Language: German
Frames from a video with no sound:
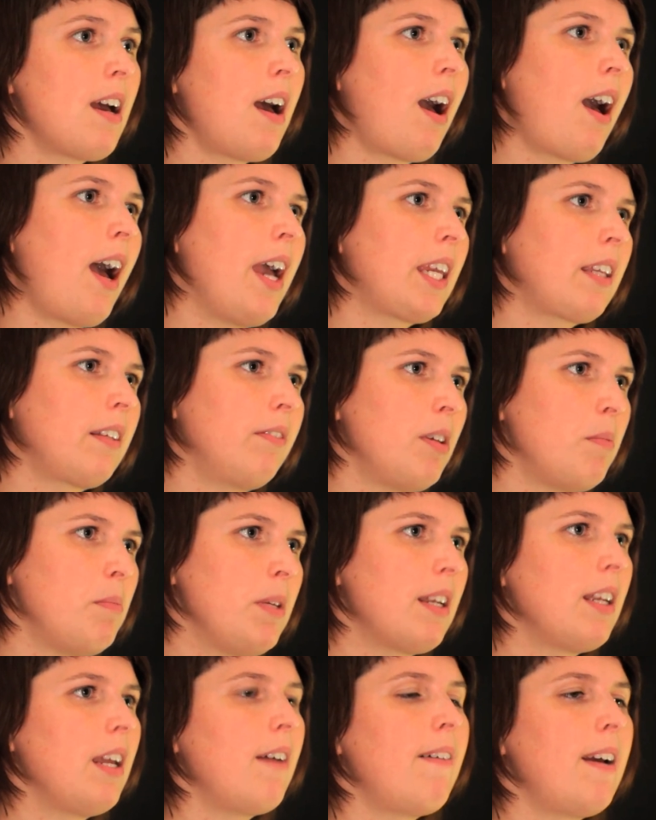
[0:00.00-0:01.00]
erreichen wir
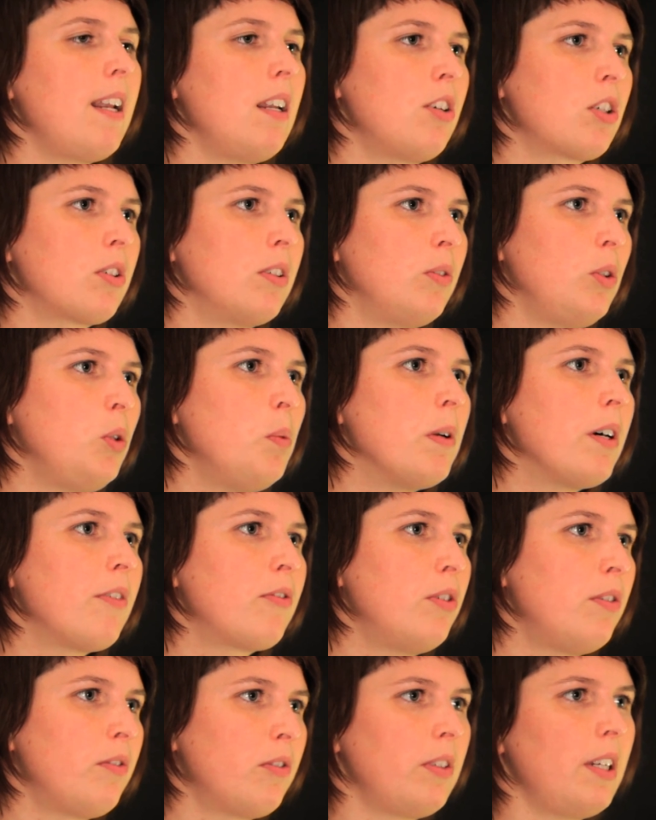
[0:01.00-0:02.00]
mittlerweile schon über
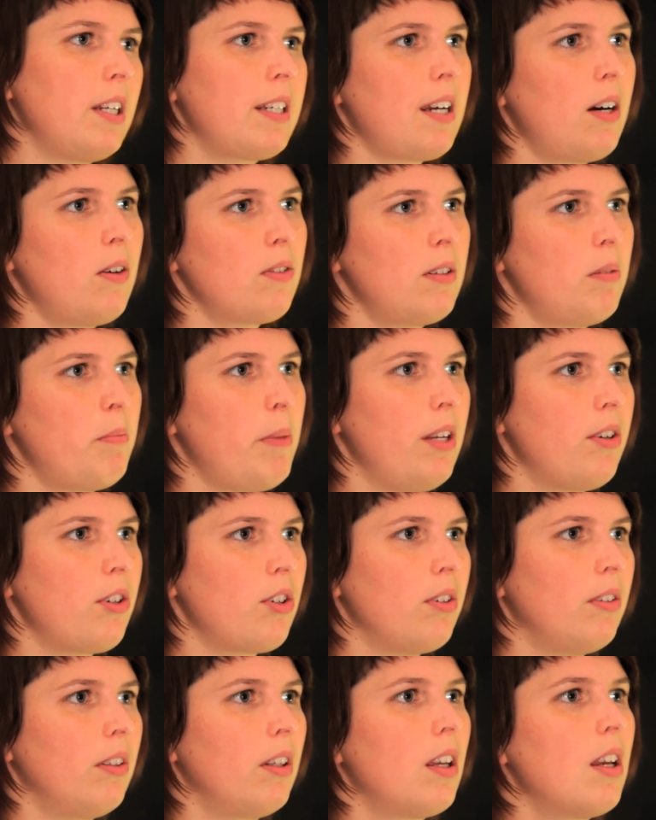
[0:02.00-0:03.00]
500.000
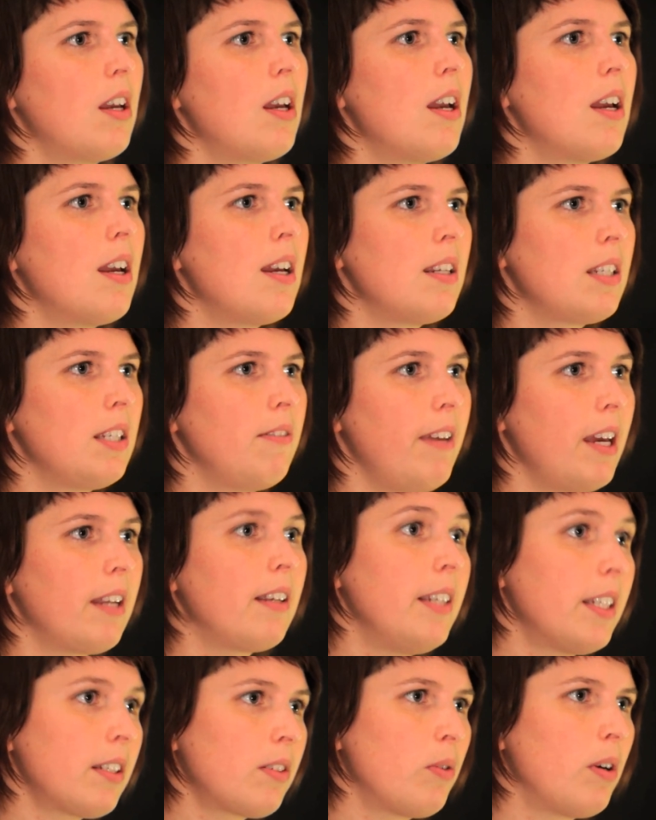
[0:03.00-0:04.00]
Menschen. Sie
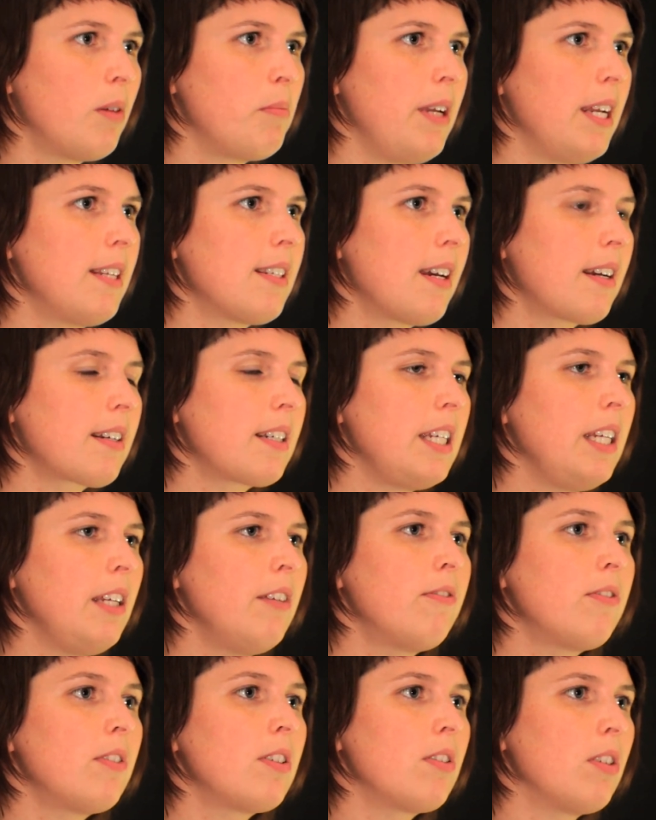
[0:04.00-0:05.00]
werden nicht nur im Netz
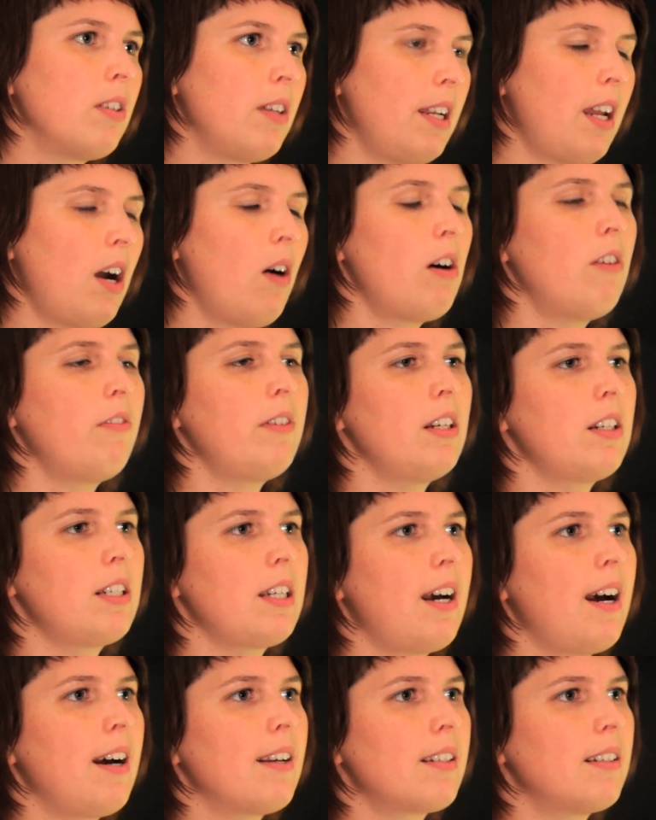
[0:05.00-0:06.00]
aktiv, sondern auch auf der
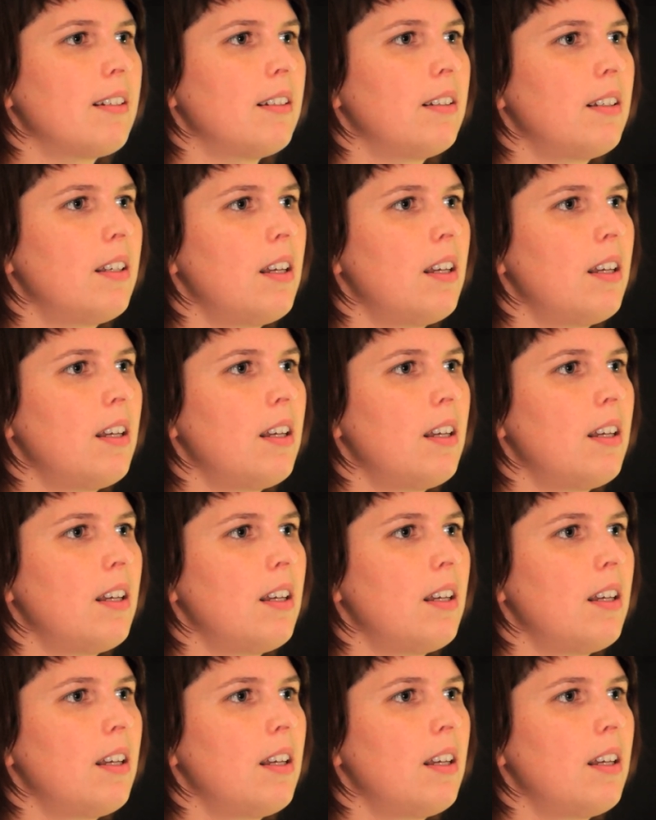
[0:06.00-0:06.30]
Straße.